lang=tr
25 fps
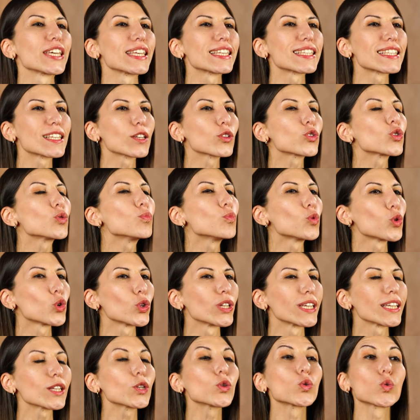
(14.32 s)
Çeyizlik tüm
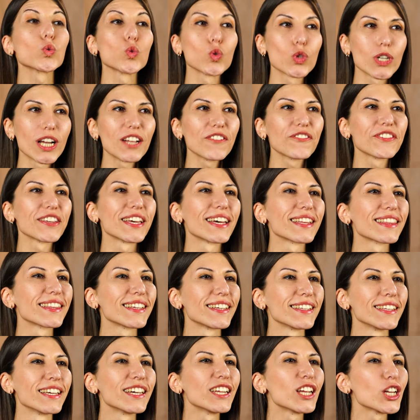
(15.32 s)
ürünlerin güncel
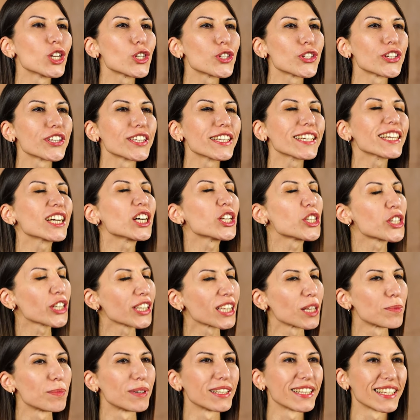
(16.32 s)
fiyatlarını araştırdık,
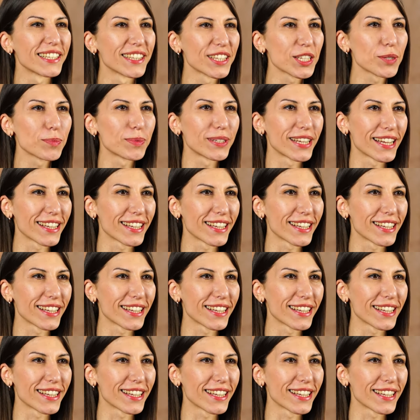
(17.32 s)
açıklama alanına